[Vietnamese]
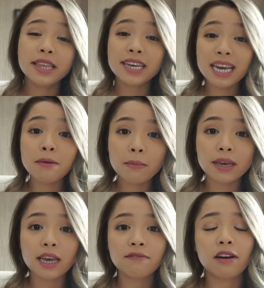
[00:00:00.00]
Thì khi mà
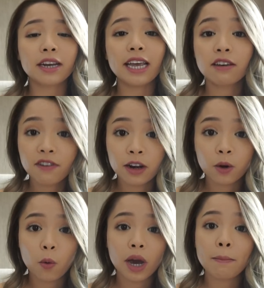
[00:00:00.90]
mình nhìn vào cái thành
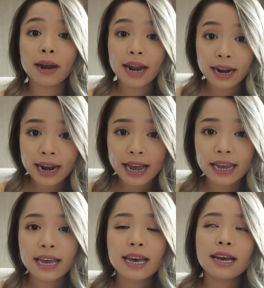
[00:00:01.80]
phần của cái mặt nạ
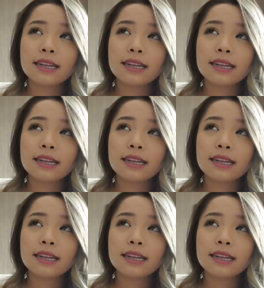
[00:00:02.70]
này